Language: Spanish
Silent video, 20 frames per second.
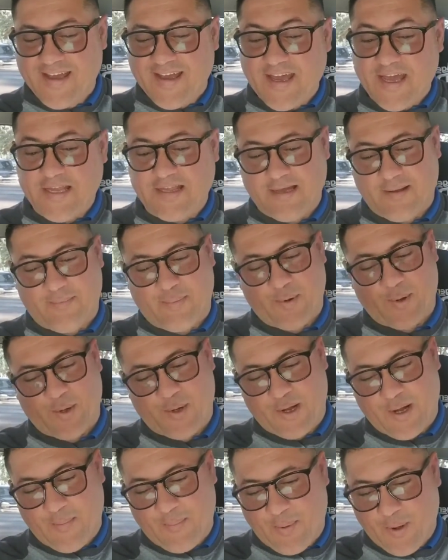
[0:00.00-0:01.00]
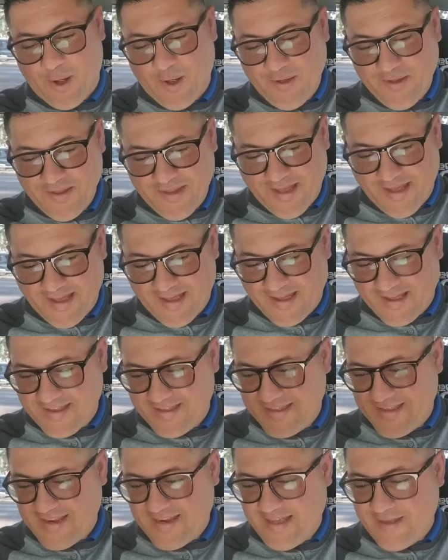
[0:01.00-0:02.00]
Y tampoco responde,
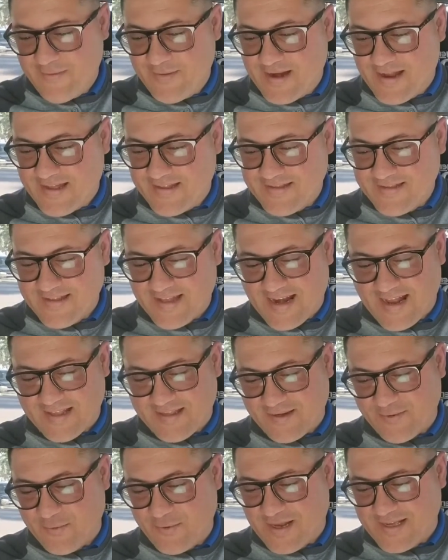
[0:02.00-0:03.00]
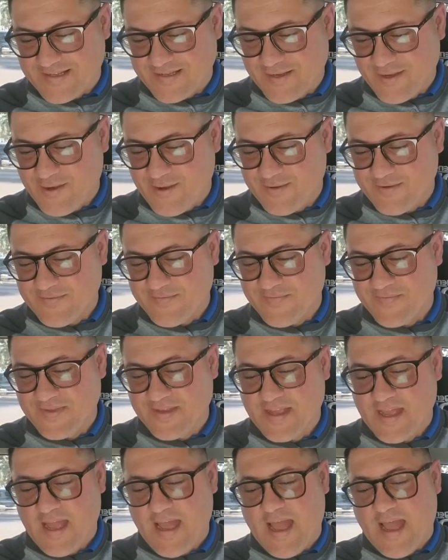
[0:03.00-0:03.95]
ni libran de la tribulación.